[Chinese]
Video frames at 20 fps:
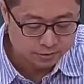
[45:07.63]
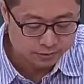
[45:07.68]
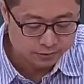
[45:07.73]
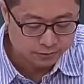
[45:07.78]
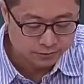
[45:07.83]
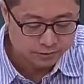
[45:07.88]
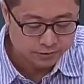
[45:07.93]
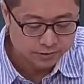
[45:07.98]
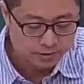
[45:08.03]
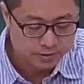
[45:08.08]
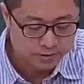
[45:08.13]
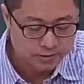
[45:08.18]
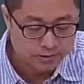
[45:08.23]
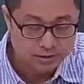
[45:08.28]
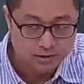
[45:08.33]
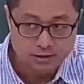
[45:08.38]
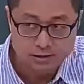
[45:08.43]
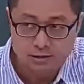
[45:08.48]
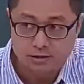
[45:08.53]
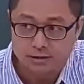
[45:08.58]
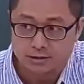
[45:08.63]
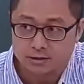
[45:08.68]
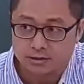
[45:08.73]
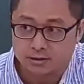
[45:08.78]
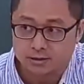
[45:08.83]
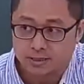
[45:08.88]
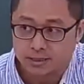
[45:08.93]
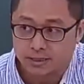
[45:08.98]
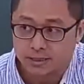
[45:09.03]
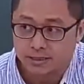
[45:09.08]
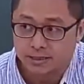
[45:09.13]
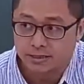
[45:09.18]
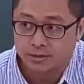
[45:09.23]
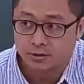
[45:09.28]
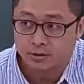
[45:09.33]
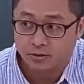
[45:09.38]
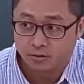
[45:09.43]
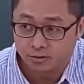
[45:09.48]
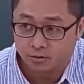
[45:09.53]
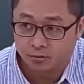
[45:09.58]
自然语言这个可能
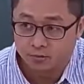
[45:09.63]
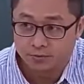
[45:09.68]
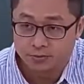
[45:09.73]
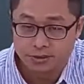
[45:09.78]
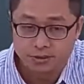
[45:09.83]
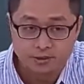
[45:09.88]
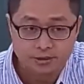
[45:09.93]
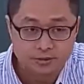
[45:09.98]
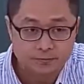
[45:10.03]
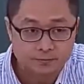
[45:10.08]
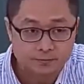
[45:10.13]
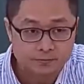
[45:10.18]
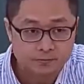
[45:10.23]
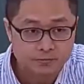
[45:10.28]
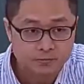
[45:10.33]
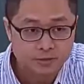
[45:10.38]
在后面，